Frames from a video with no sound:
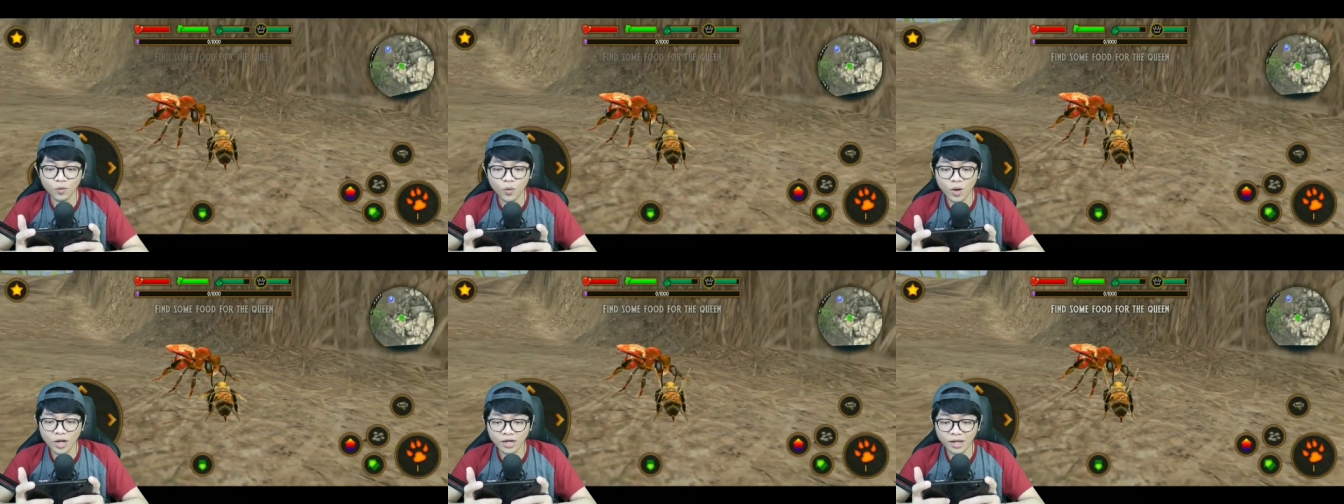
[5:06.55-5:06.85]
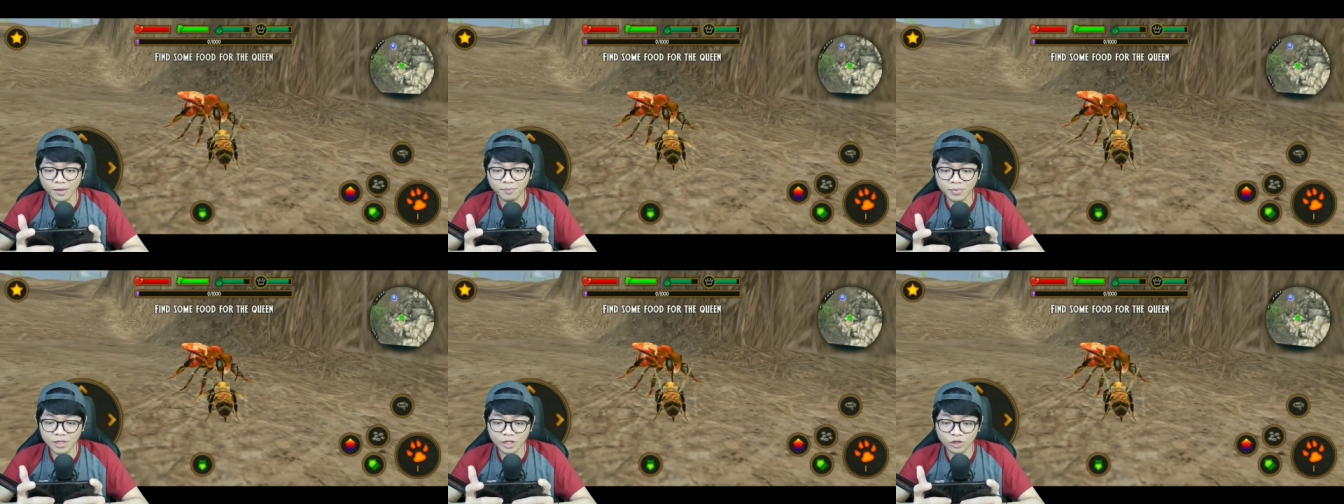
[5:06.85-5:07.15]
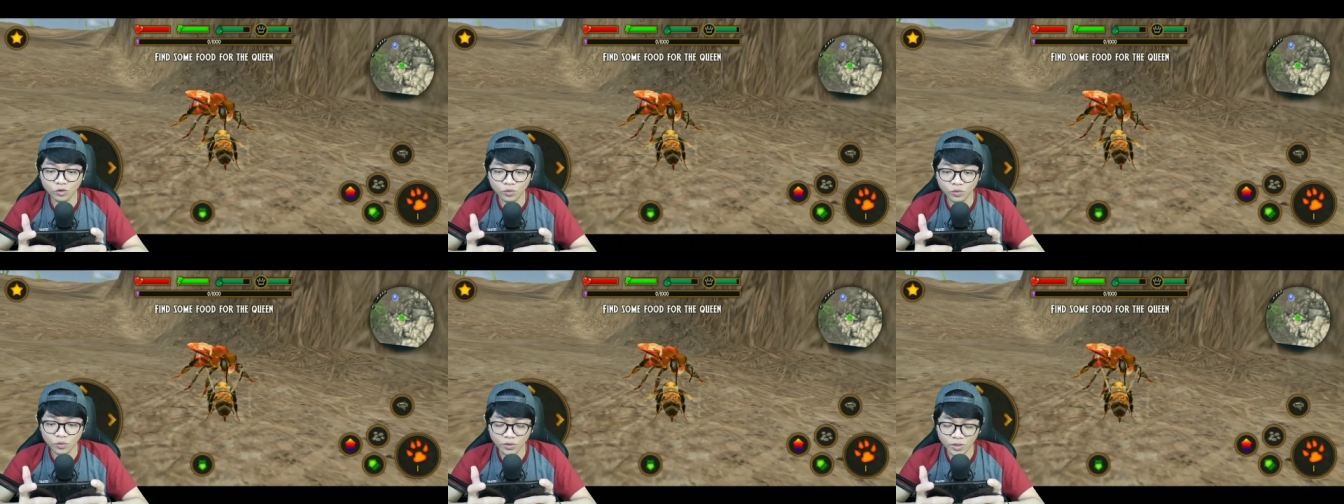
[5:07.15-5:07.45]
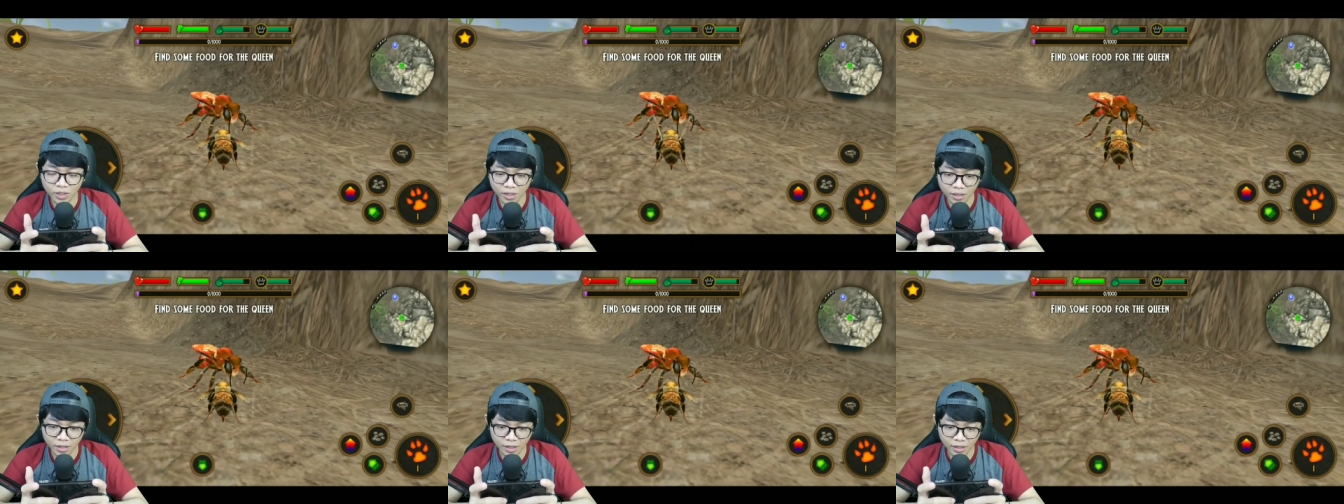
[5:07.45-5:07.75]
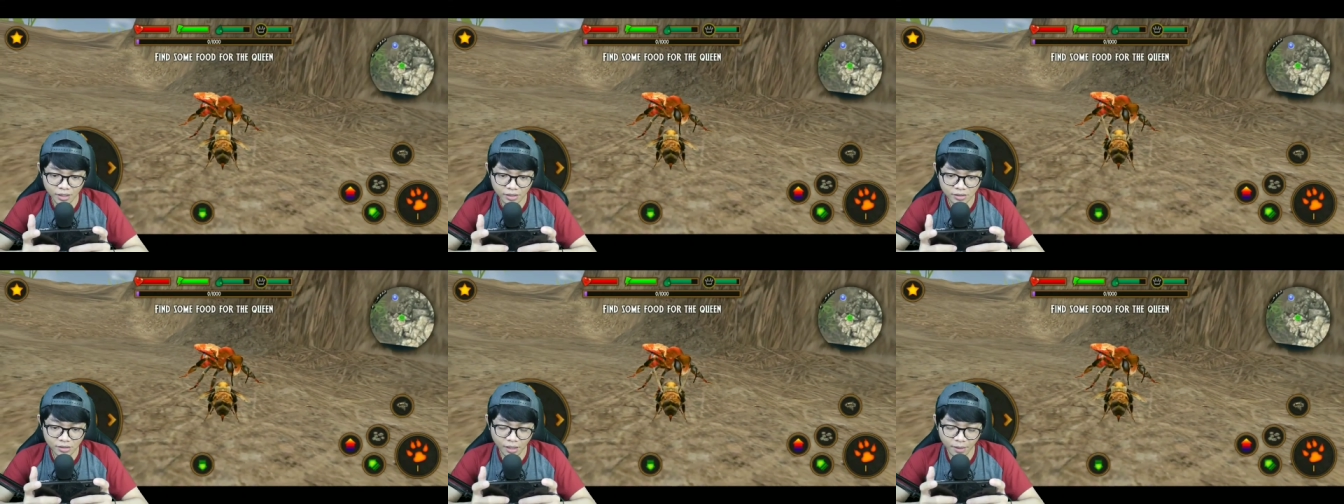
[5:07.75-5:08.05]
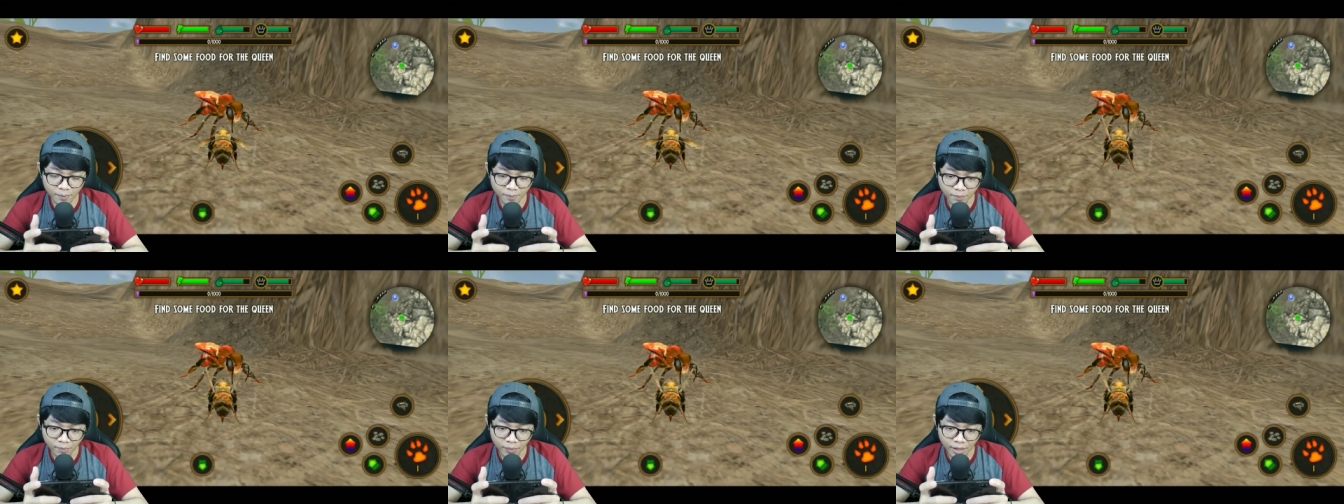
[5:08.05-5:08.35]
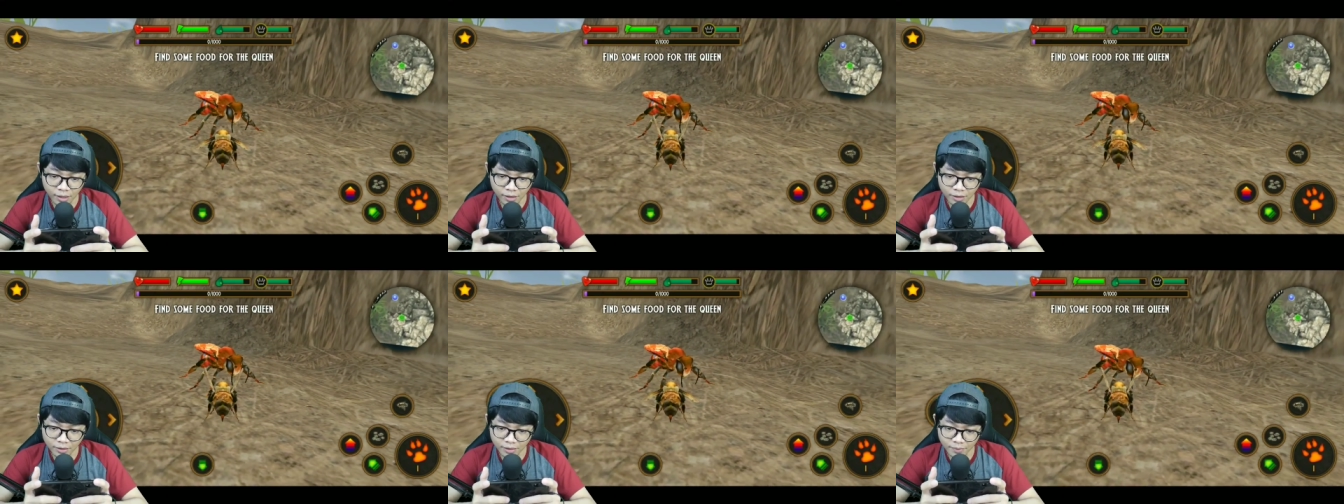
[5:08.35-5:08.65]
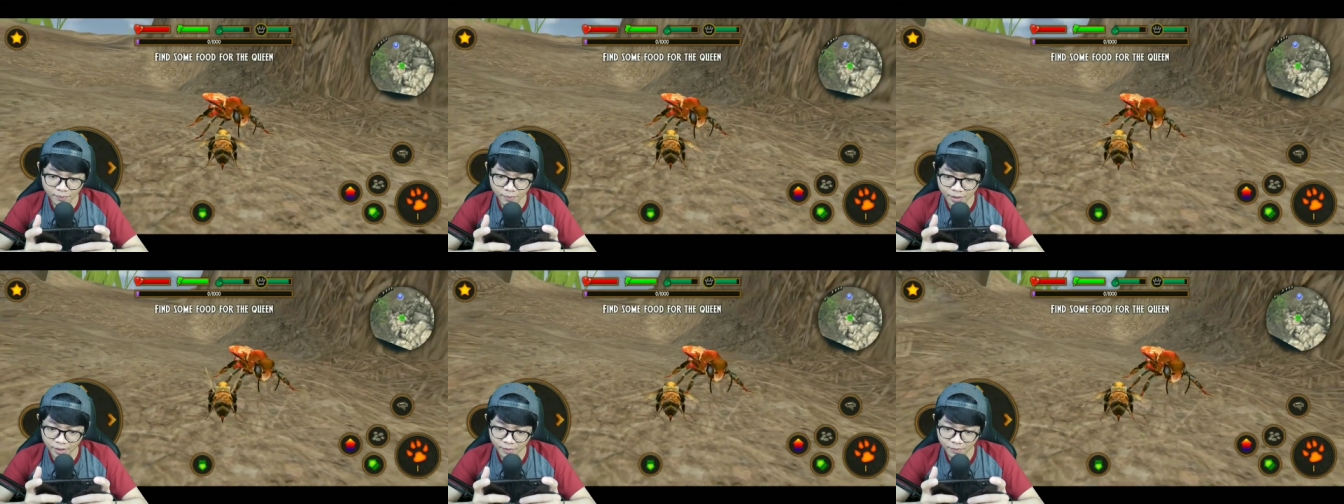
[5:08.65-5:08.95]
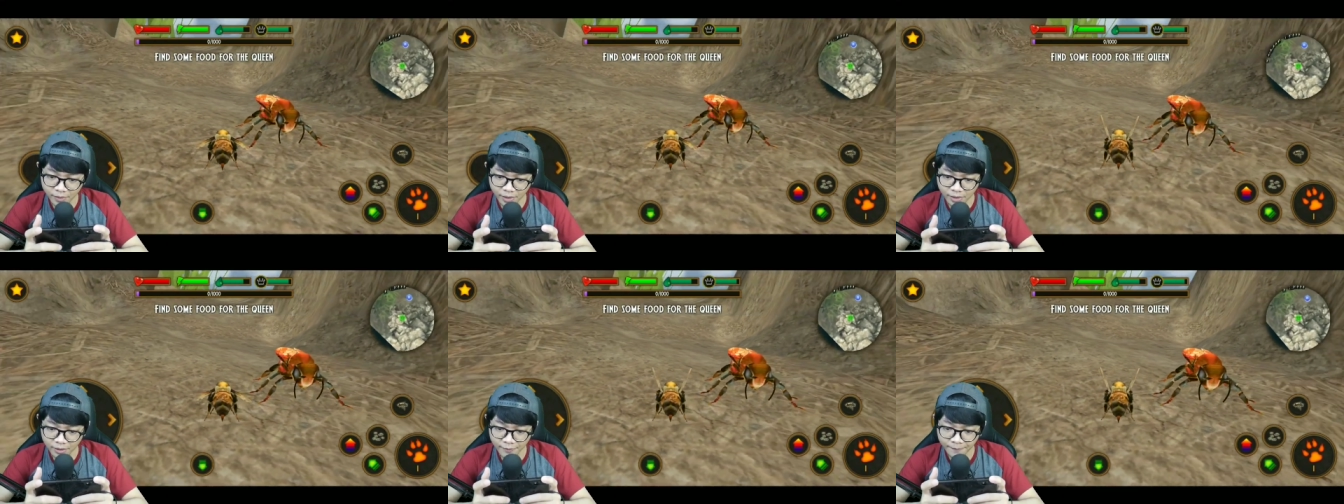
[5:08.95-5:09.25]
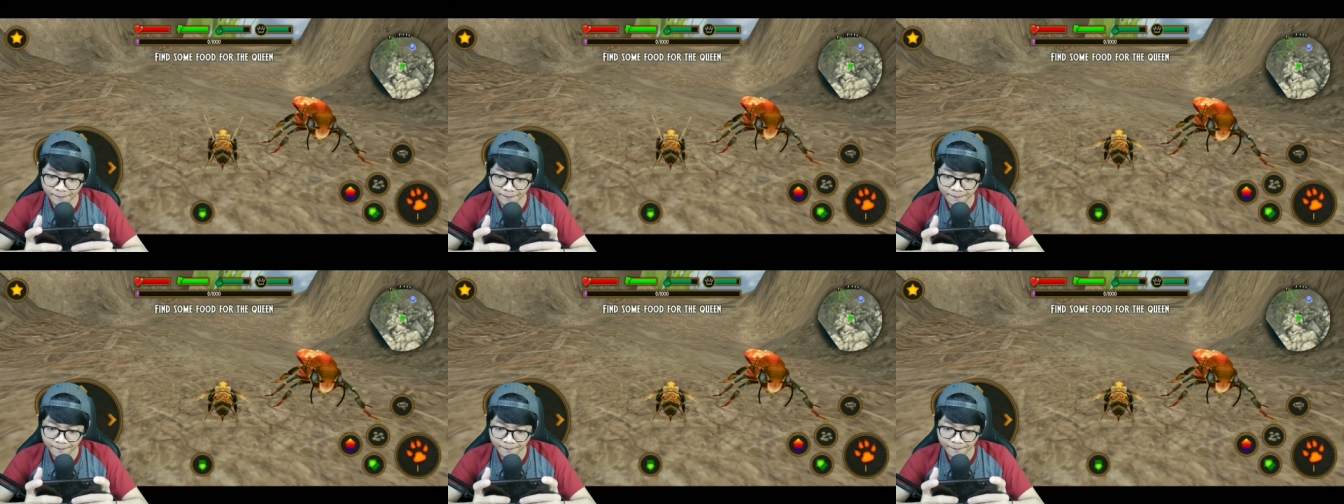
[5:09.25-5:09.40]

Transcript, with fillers: warna birunya. Ini serem banget teman-teman.